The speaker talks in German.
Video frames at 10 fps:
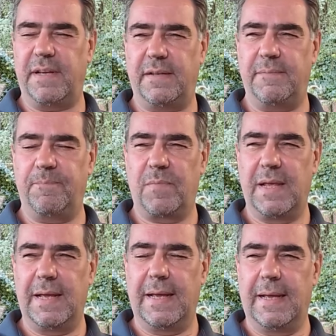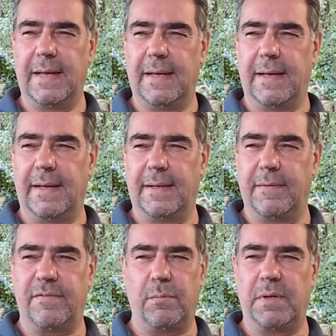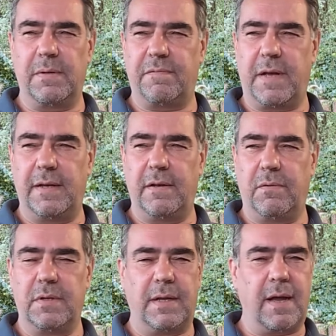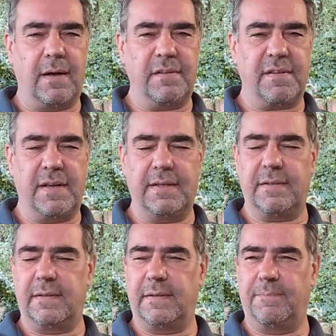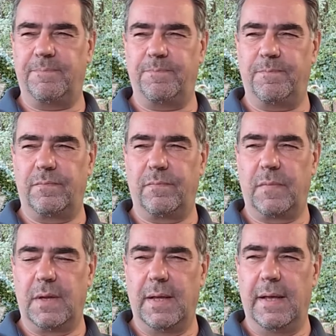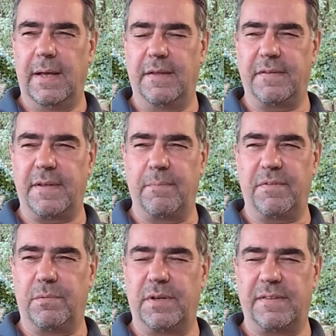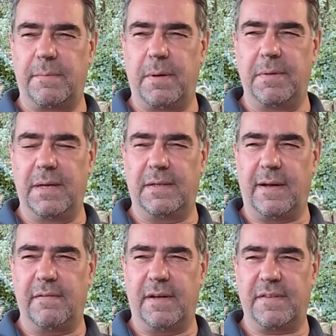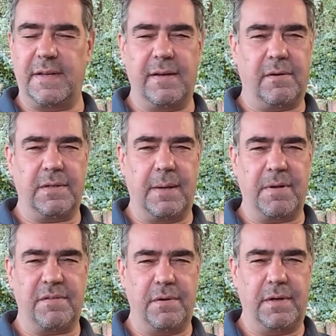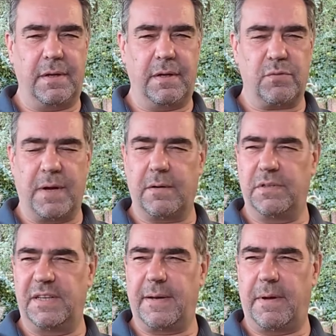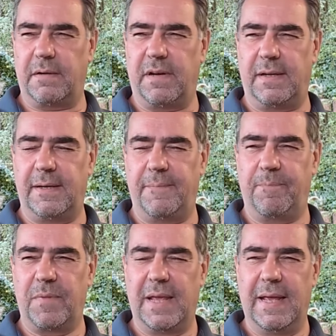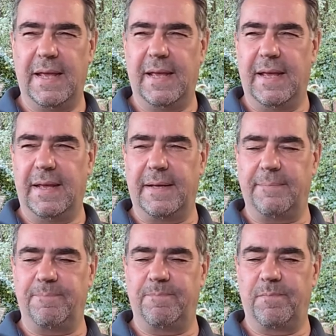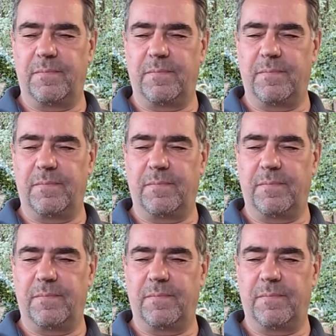werden. Äh, somit Veränderung der Jahreszeit. Äh, ist es eben so, dass sich bei mir teilweise dann auch der persönliche Geschmack und die Tabakwahl ähm,